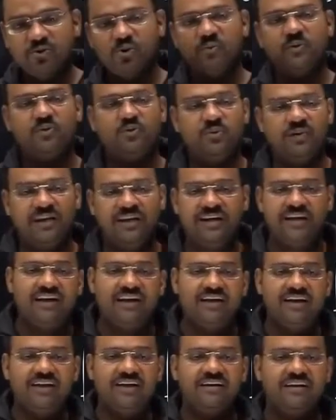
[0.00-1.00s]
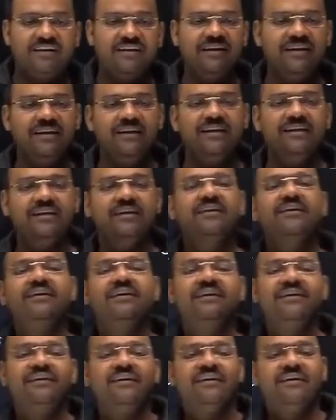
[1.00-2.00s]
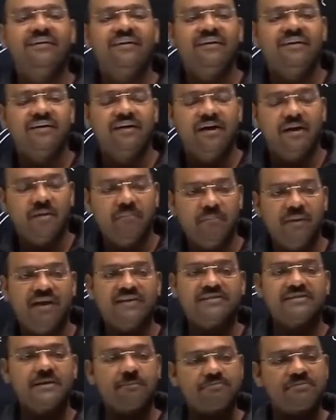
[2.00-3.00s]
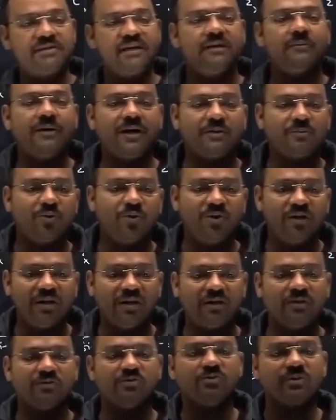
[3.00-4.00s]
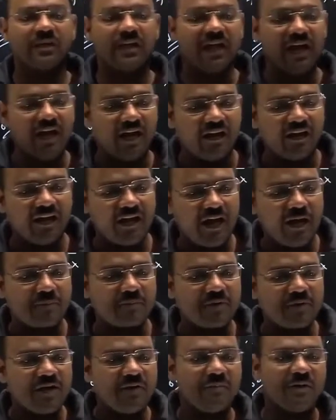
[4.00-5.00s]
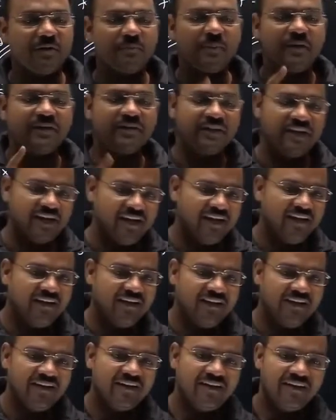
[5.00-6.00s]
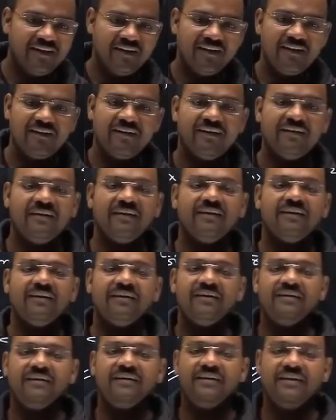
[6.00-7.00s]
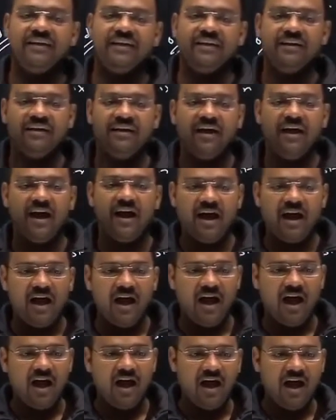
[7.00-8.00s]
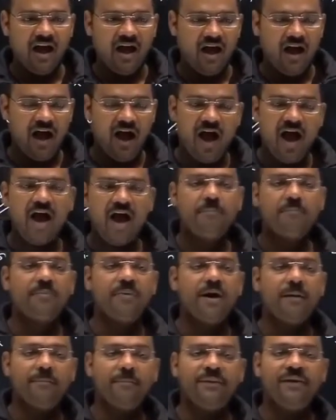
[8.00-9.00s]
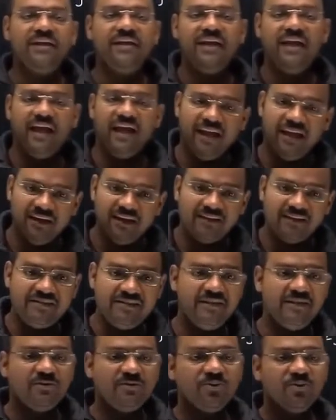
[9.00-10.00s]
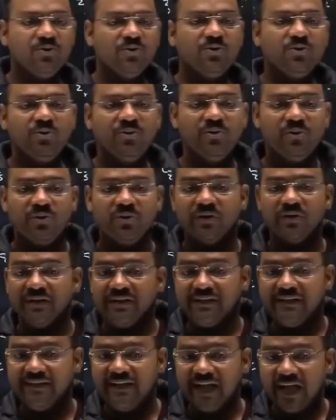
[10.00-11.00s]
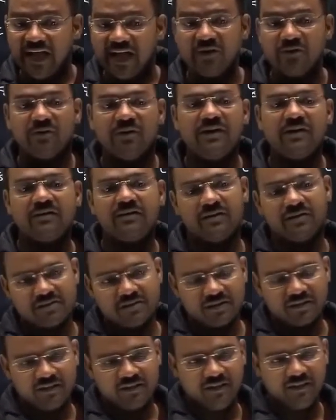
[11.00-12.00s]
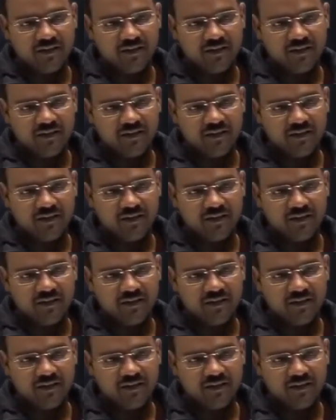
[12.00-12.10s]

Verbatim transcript: तूने लिखा ठीक है मैं सबसे ये बात बोल रहा हूं कि अगर आपका मन भटके ठीक है आप अपनी एनर्जी को डाइवर्ट कर सकते हैं